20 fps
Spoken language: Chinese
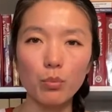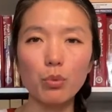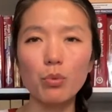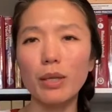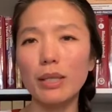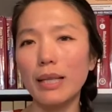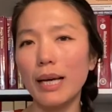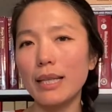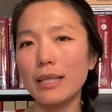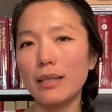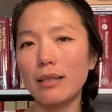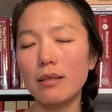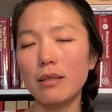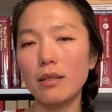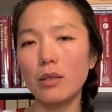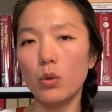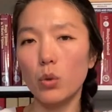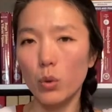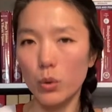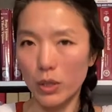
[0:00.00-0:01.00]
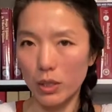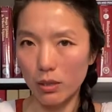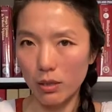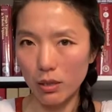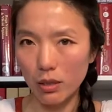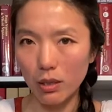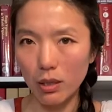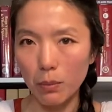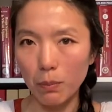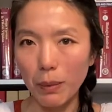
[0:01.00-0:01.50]
不管他今天是旅行
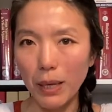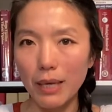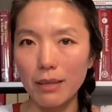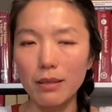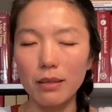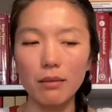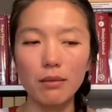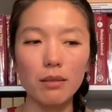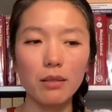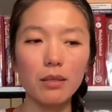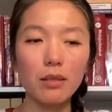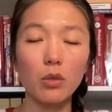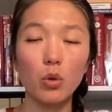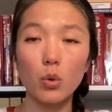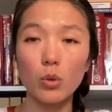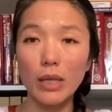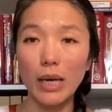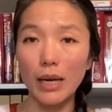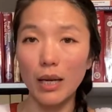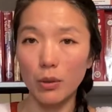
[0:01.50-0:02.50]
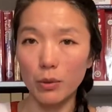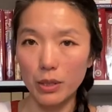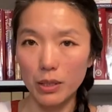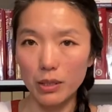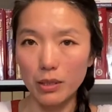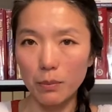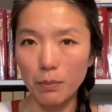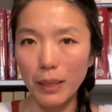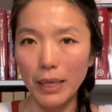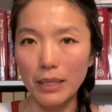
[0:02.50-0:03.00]
社的背景，是瑜伽老
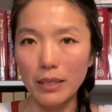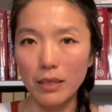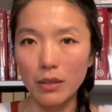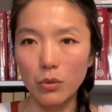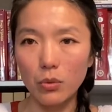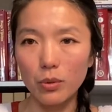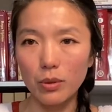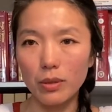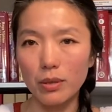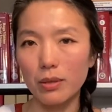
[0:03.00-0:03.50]
师的背景，或